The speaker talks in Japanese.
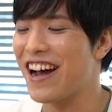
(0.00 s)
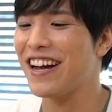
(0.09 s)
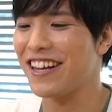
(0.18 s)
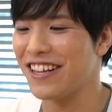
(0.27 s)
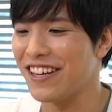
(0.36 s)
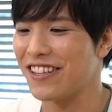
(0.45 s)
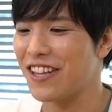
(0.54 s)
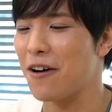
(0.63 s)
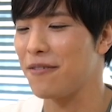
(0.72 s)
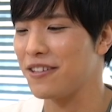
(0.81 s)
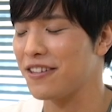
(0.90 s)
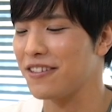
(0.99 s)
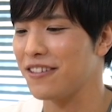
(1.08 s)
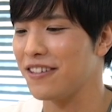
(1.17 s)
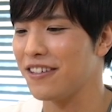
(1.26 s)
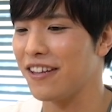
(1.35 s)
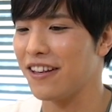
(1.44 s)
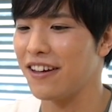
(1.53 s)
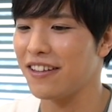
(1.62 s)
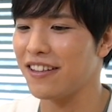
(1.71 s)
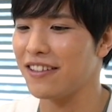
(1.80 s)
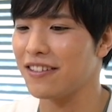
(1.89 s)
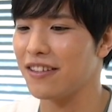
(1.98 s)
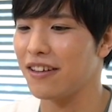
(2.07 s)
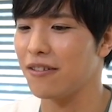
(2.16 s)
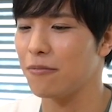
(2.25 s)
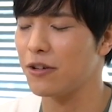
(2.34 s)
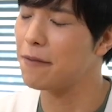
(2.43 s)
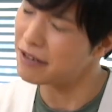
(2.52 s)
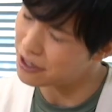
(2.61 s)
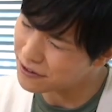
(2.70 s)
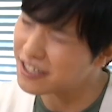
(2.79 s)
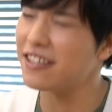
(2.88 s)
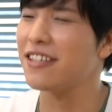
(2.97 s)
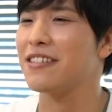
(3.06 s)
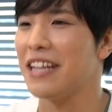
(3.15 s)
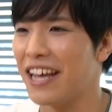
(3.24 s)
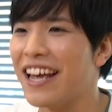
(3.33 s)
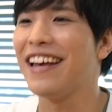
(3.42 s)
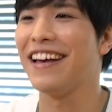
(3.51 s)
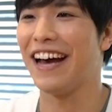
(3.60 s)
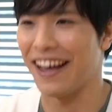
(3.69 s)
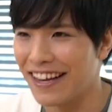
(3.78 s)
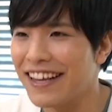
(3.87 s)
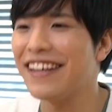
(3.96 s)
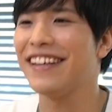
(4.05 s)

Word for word: ー、流れで食べさせていただいたんですけれどもやっぱり美味しかったですねはい。